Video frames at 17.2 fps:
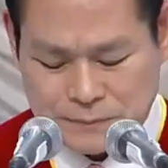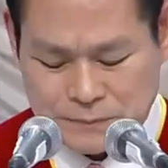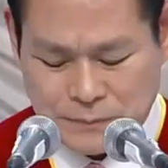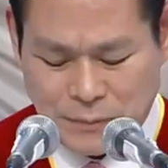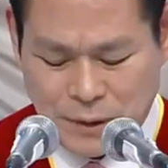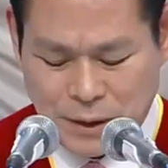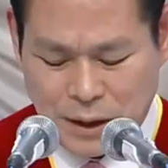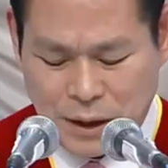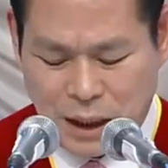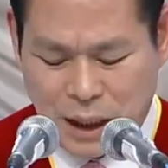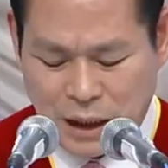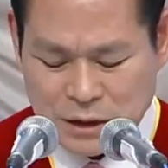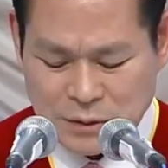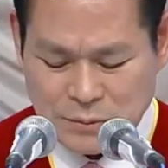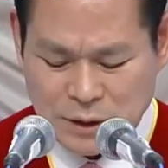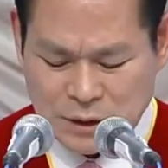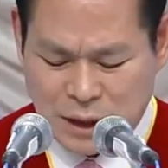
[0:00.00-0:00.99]
たでしょう
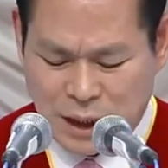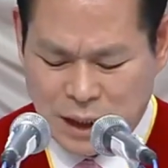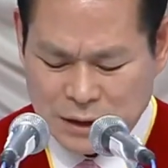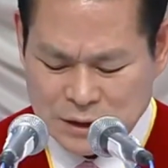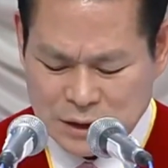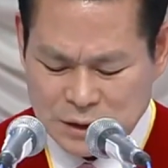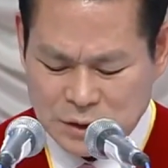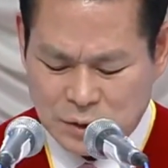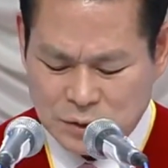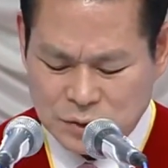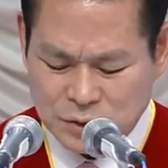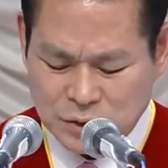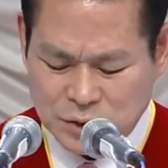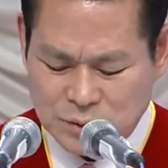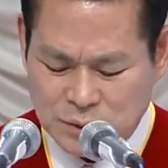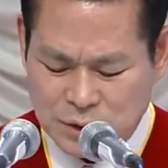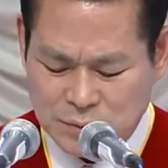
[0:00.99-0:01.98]
かでな
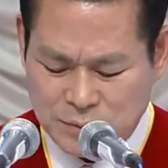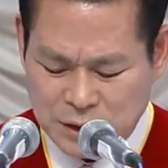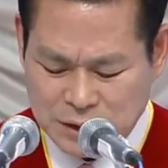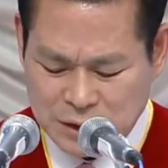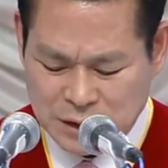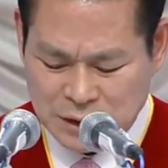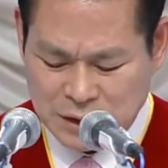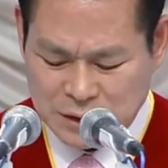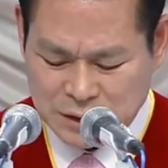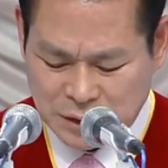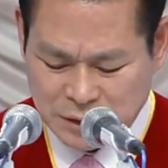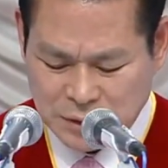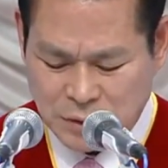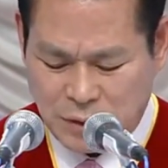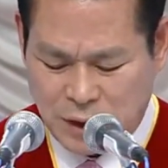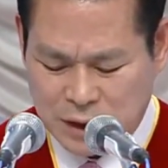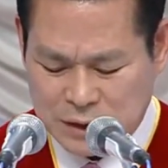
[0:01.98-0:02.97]
ければま
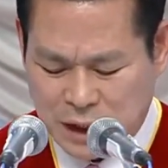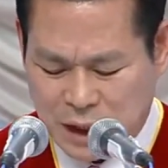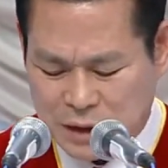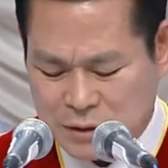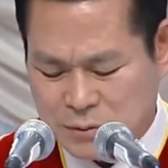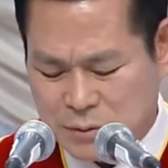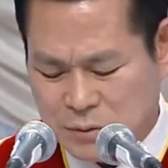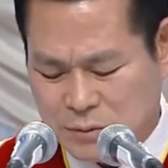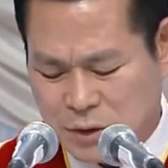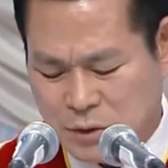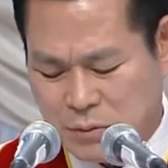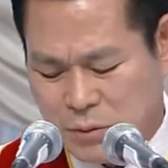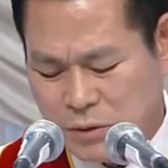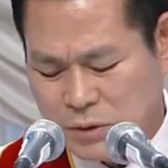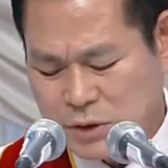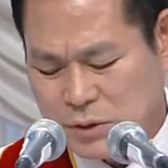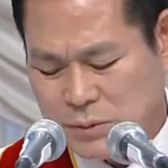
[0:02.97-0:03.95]
だ主を信じる
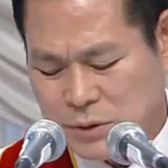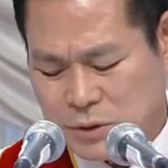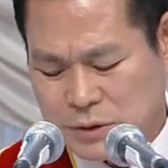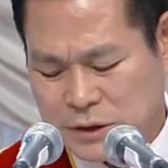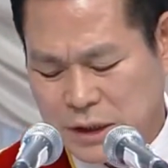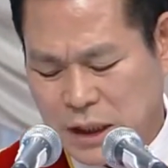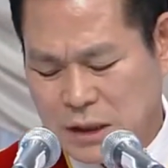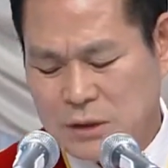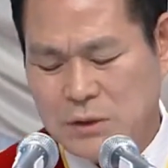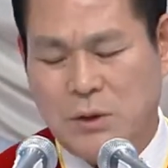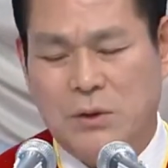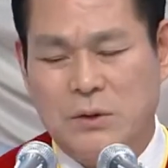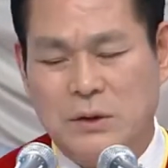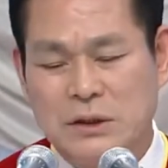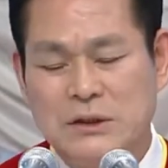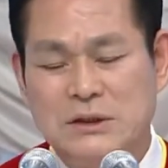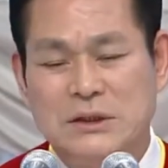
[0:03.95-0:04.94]
前と変わらな
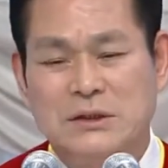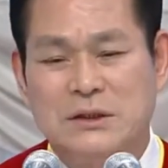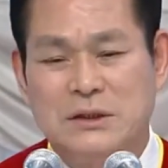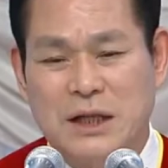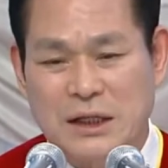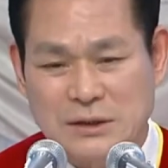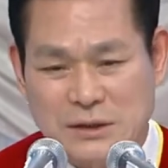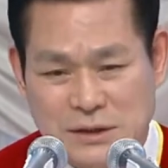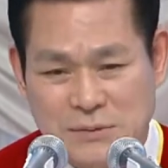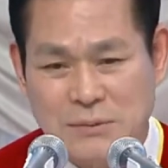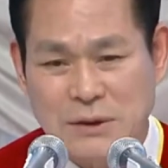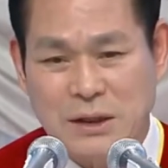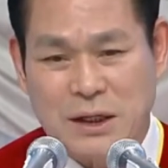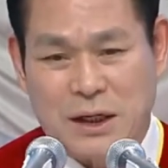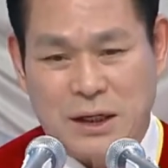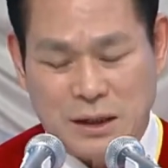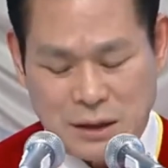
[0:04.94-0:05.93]
い姿でしょう
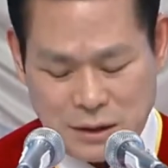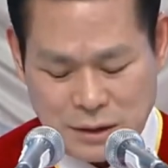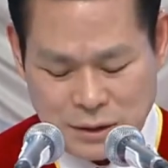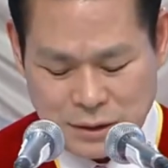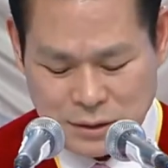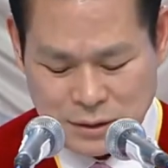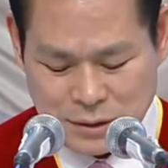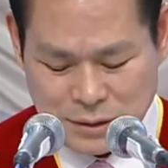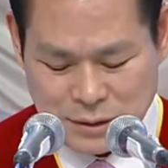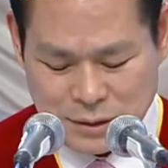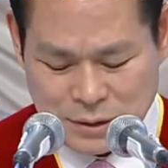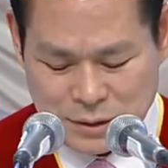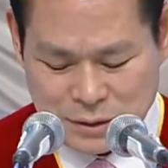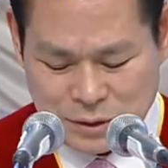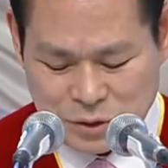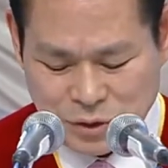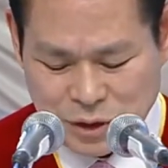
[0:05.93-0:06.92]
か
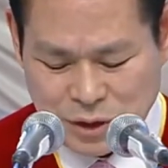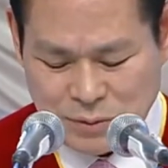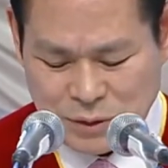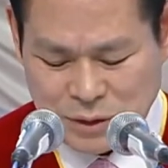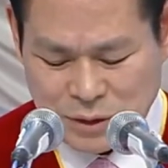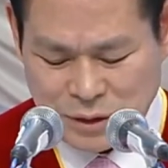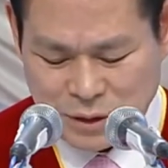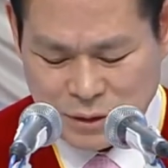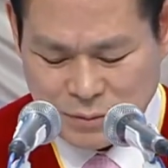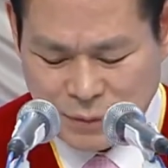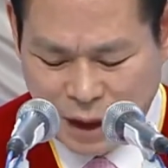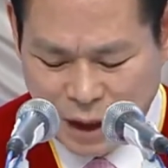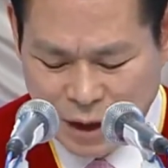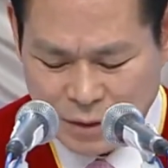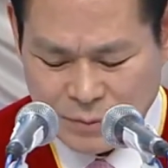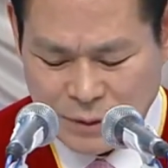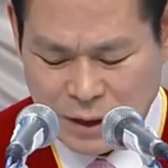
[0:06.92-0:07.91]
死
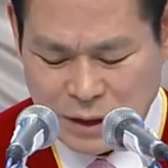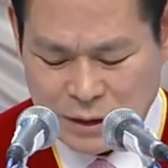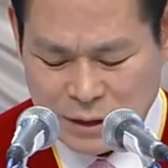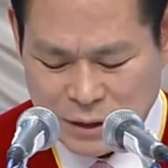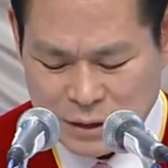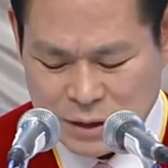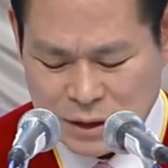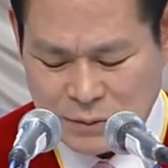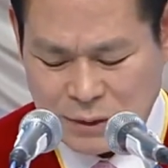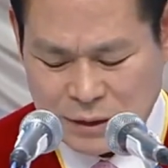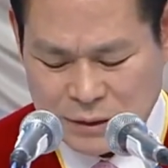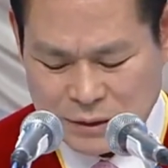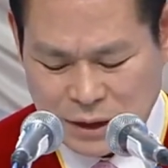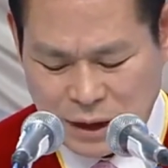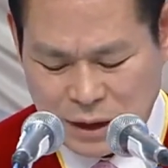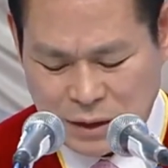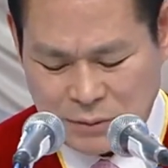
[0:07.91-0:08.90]
を心に受け入れ
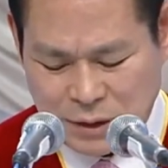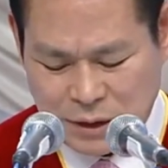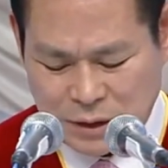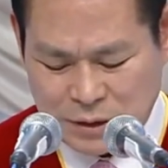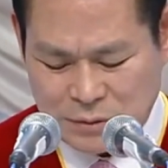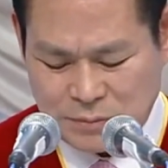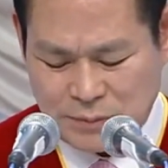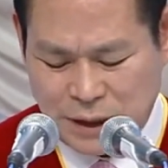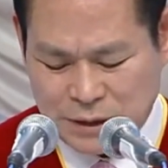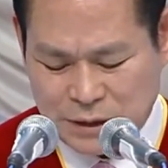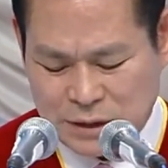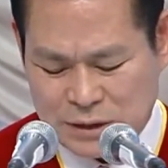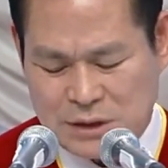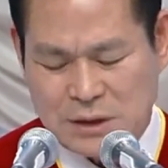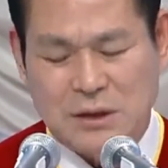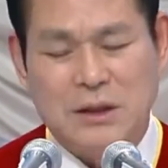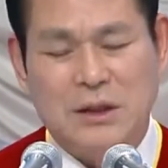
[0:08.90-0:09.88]
た人は
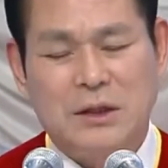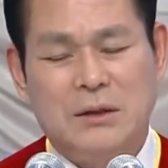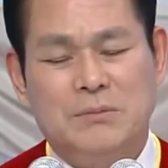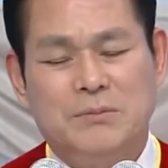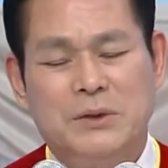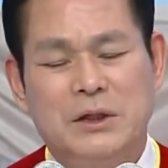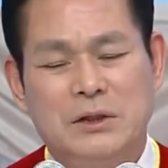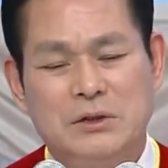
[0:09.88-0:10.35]
必